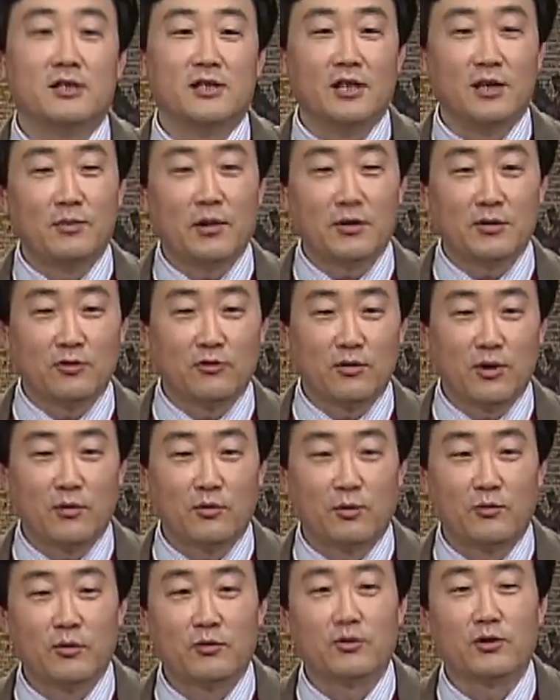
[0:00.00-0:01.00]
1, 200년 후에
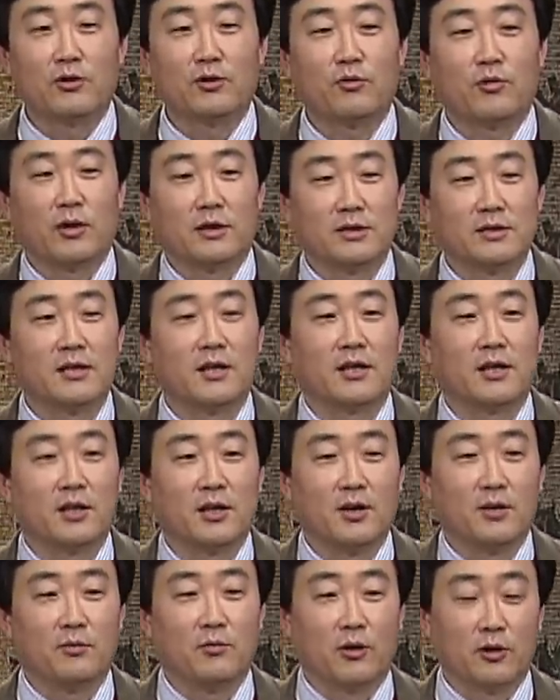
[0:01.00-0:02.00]
보면 우리도
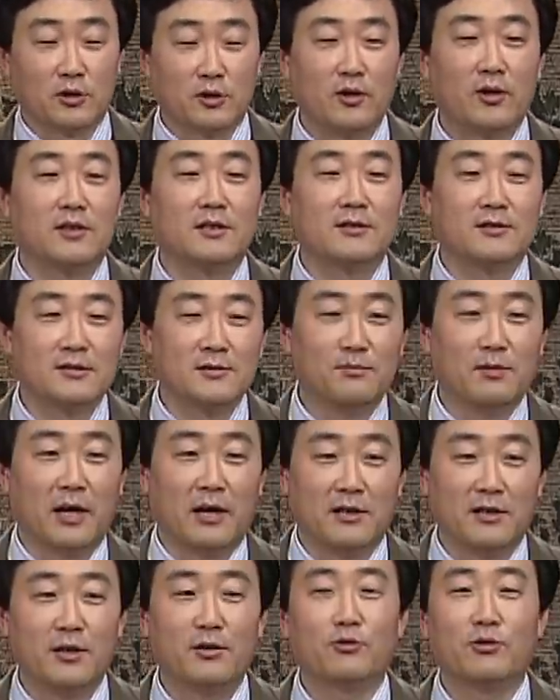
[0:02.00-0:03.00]
굉장히 멍청한 짓을 좀
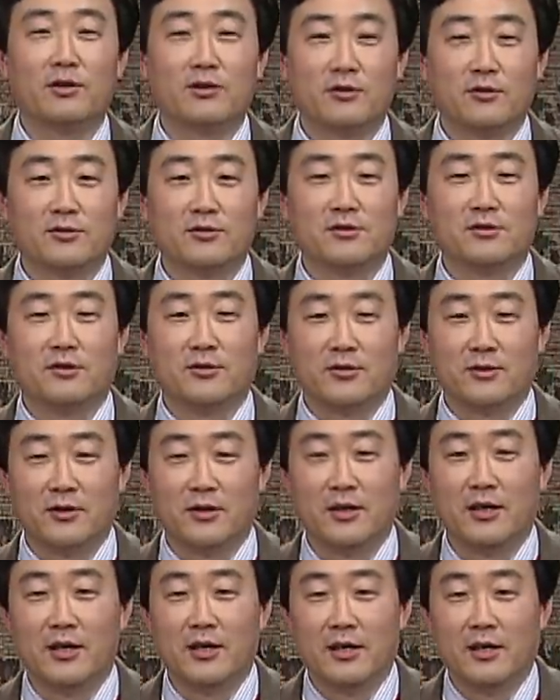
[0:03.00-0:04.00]
많이 하고 있는 거죠.
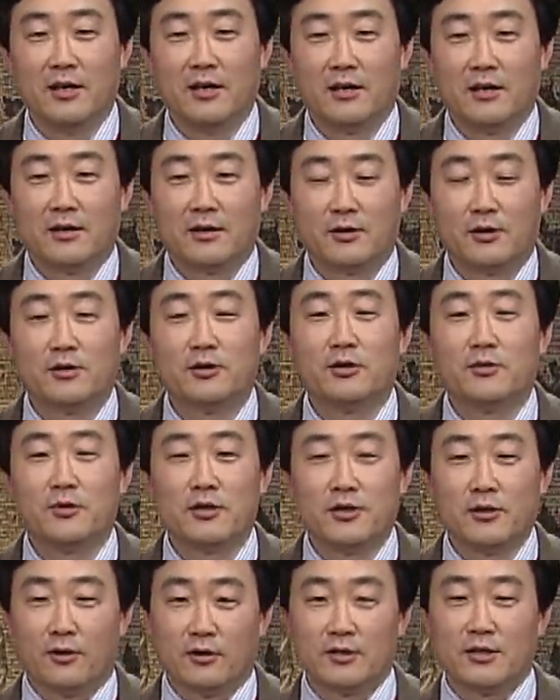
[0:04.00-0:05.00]
그런
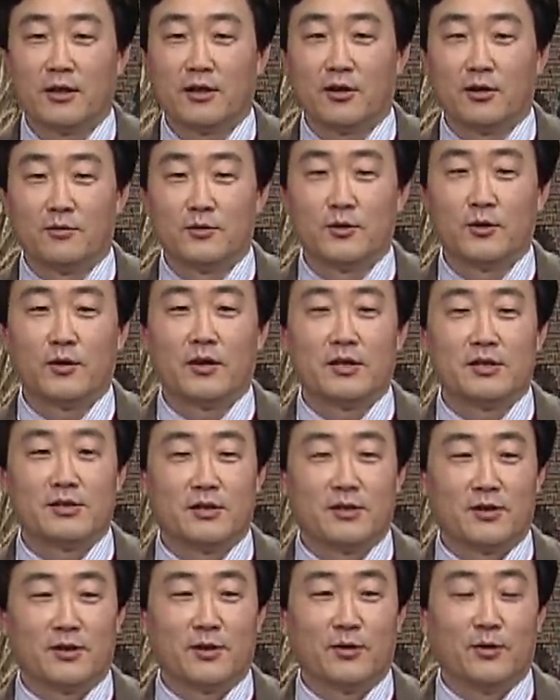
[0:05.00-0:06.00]
점에서 역사에
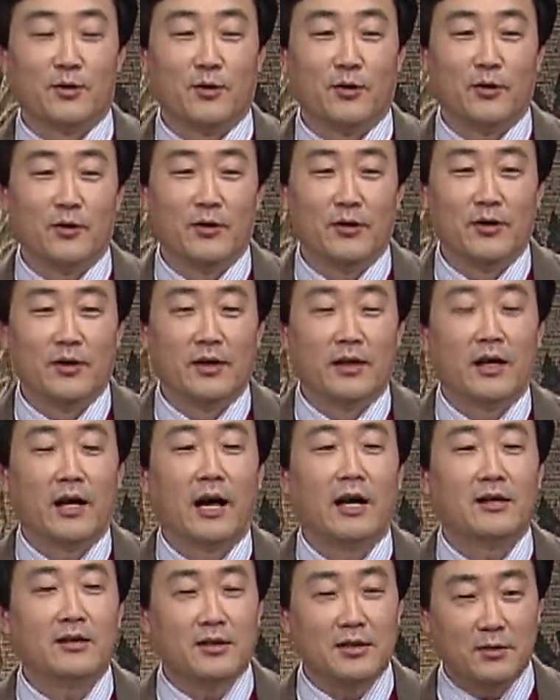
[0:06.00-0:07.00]
겸손해져야 되고
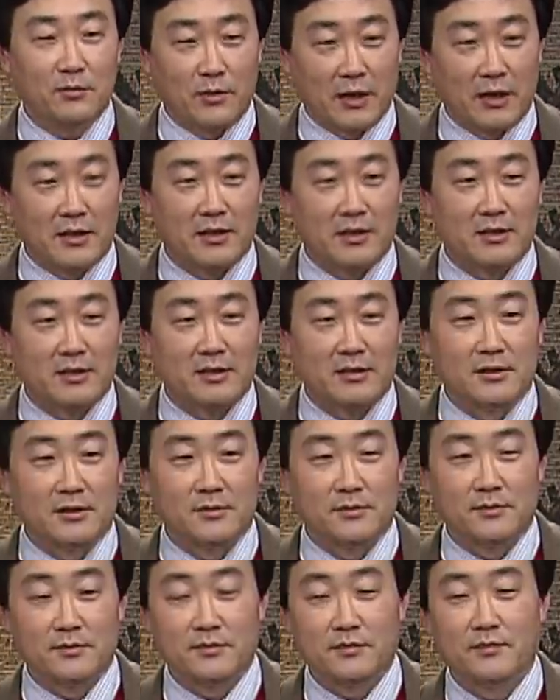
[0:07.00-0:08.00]
하느님만이
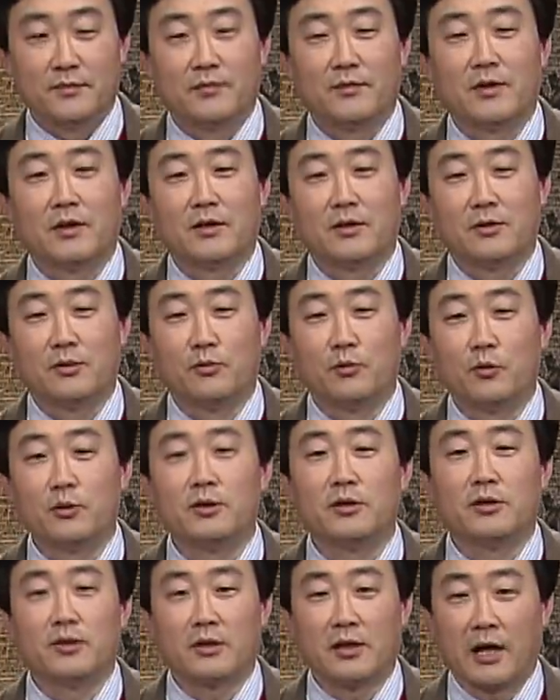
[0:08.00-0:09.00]
지금 이걸
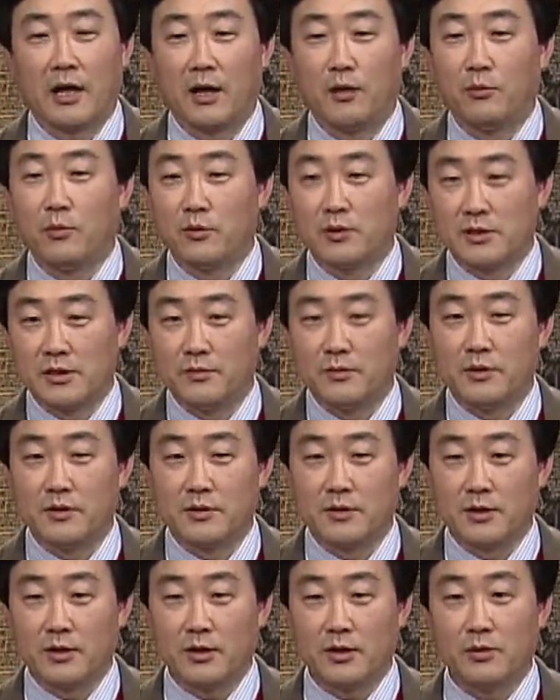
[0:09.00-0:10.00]
모든 걸 다
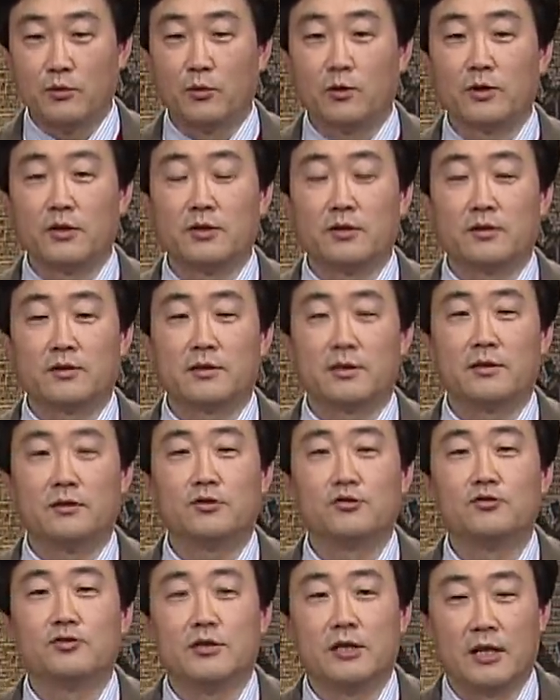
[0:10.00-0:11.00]
보시면서 이 모든 역사를
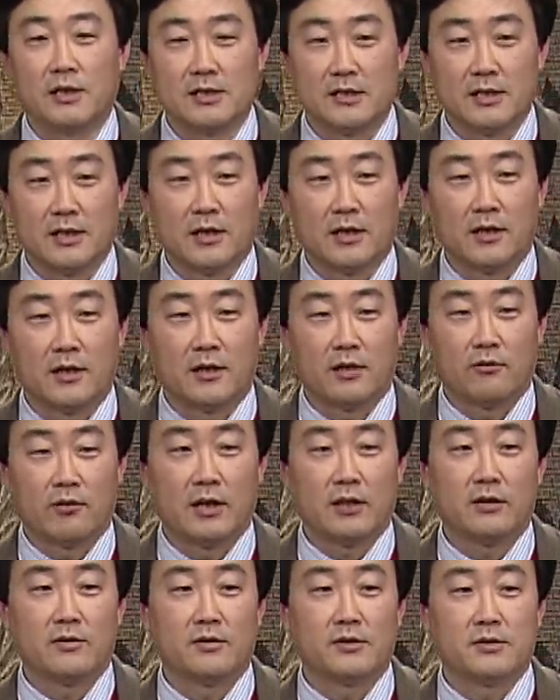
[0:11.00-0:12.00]
주재하신다라고
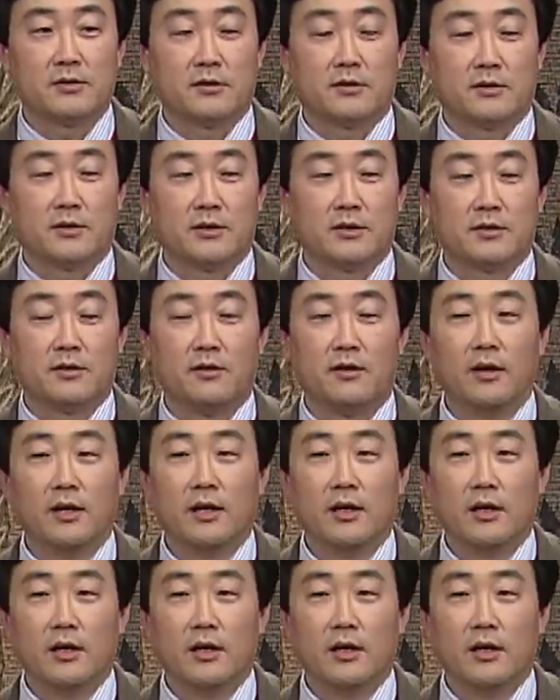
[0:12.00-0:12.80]
하는 거죠. 그래서